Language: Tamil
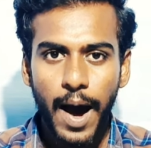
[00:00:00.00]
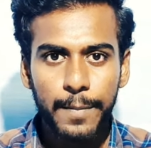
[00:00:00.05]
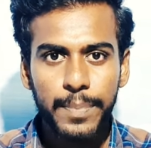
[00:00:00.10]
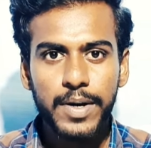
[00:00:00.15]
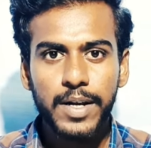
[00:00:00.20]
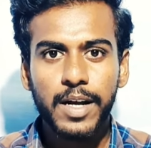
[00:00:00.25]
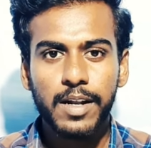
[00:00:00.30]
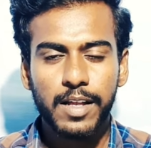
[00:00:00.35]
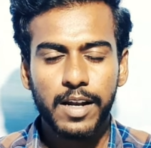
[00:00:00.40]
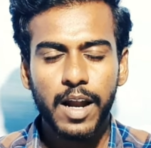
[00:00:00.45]

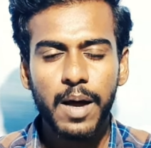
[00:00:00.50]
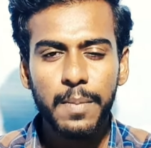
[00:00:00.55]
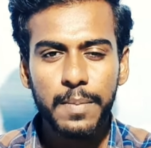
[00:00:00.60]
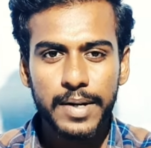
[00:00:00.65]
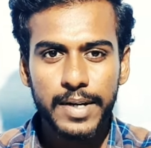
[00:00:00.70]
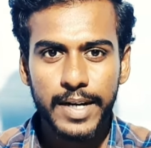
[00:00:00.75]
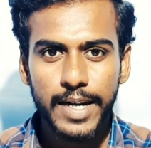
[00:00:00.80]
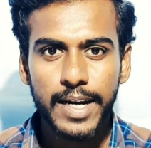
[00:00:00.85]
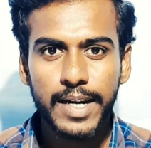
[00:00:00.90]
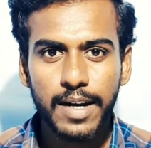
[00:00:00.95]
அப்படிங்கிறதெல்லாம்
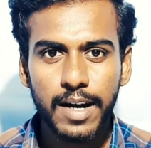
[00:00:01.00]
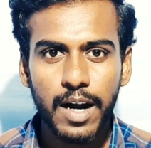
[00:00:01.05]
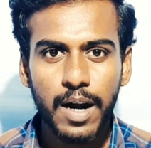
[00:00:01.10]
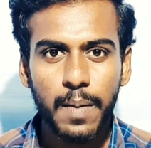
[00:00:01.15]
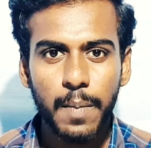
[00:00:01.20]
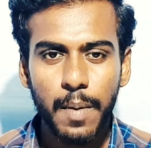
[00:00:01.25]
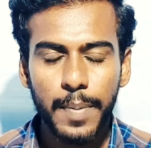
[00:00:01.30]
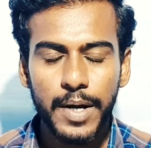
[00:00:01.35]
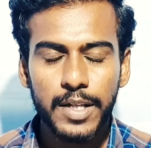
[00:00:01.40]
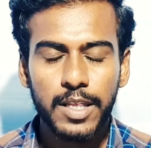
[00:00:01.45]

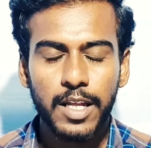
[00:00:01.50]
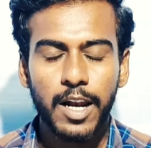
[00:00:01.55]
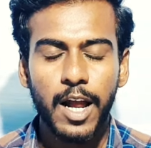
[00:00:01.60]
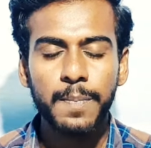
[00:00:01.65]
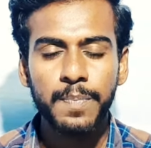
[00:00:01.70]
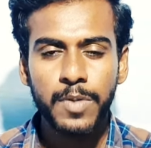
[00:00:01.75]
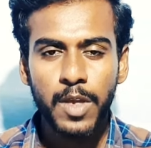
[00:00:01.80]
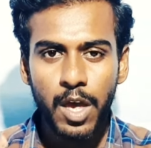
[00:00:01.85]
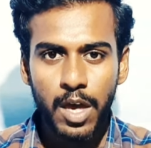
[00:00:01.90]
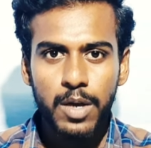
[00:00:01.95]
டீட்டெயிலாக நம்ம
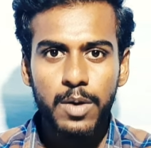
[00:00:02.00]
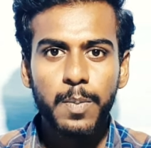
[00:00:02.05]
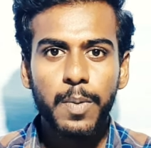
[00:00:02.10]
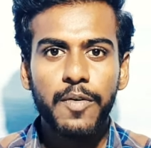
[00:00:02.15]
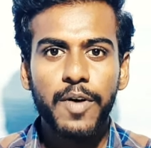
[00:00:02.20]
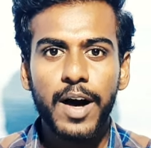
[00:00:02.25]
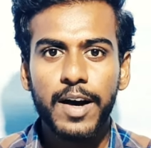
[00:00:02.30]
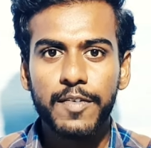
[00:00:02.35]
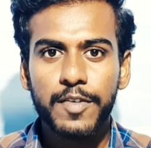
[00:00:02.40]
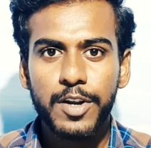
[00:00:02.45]
பார்த்தலாம்
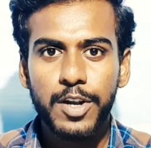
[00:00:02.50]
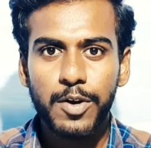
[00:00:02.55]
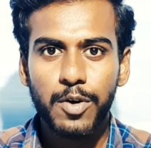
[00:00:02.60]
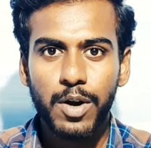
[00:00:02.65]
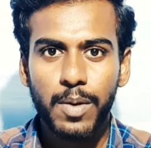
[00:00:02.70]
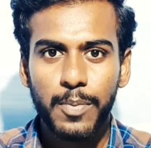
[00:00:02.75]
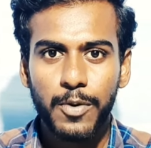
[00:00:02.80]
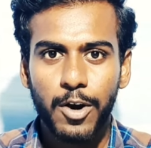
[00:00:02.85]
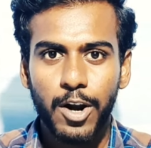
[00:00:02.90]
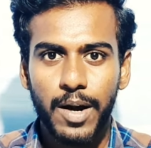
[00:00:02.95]
இப்போ வாங்க
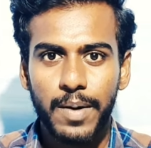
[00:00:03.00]
வீடியோக்குள்ளே